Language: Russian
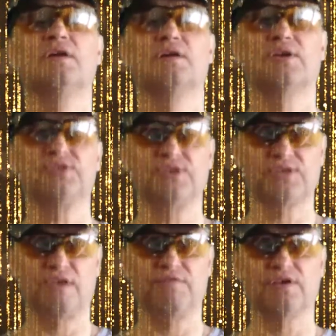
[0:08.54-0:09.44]

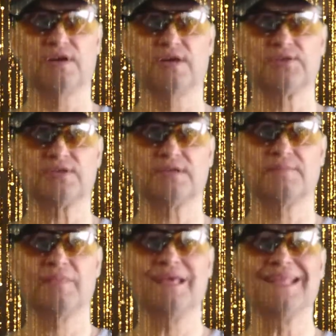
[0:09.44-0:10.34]
Российской Федерации,
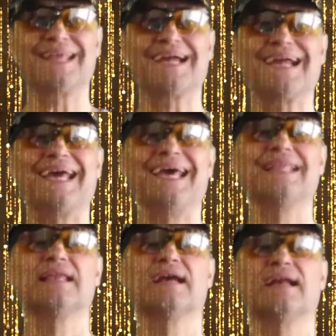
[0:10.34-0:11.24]
так как
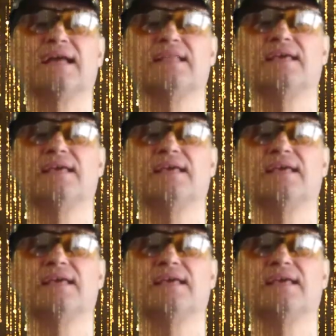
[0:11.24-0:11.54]
это рано